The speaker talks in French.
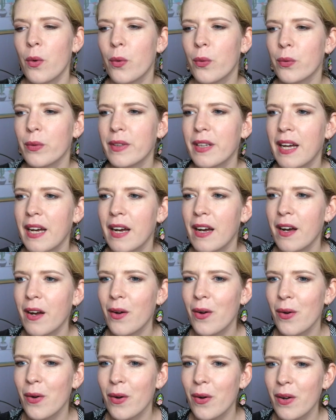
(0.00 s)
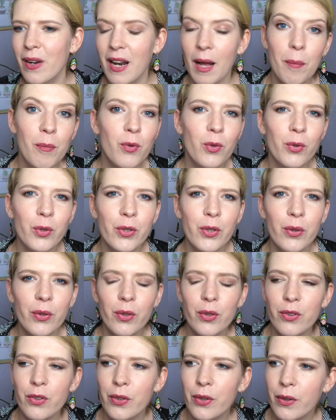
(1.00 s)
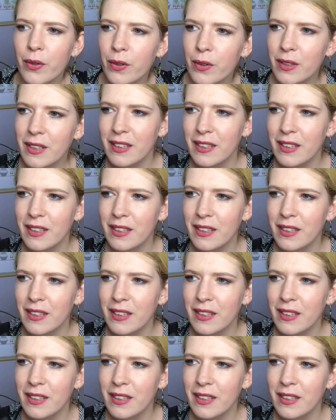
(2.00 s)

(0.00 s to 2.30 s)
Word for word: on a euh, la blogueuse euh,